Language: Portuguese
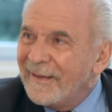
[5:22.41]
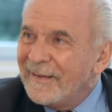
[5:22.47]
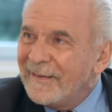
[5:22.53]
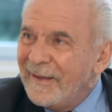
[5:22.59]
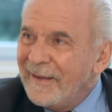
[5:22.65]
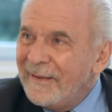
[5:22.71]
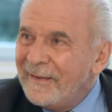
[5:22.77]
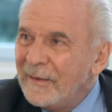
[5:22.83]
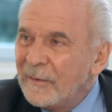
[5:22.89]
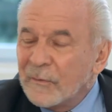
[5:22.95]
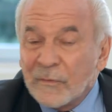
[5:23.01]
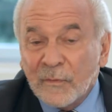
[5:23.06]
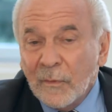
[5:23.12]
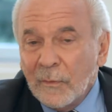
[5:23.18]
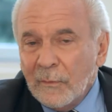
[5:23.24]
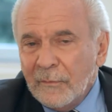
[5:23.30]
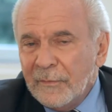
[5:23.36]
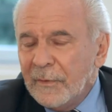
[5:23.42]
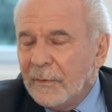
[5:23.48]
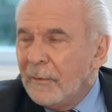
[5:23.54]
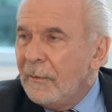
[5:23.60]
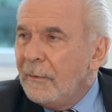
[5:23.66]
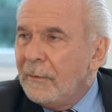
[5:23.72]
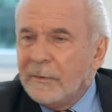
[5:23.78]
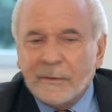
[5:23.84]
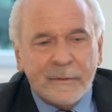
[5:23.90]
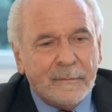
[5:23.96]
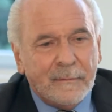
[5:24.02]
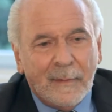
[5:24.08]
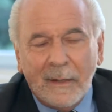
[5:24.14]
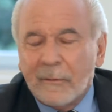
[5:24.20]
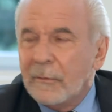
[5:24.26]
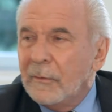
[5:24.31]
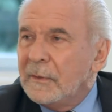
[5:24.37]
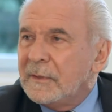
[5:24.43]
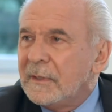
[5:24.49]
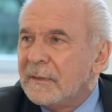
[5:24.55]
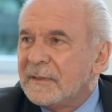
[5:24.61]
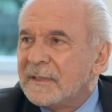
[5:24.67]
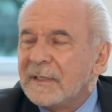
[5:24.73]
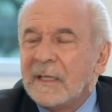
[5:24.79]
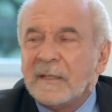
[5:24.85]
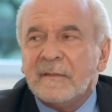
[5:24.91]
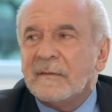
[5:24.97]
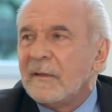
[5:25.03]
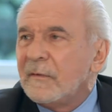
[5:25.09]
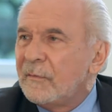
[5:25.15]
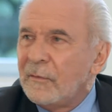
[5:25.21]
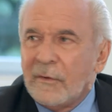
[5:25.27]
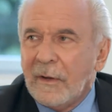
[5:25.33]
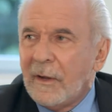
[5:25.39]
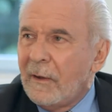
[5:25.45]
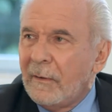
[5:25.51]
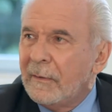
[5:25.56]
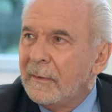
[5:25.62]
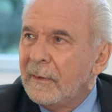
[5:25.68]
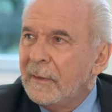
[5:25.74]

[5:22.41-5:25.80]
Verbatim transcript: Né? Sono virou hoje uma coisa sensacional.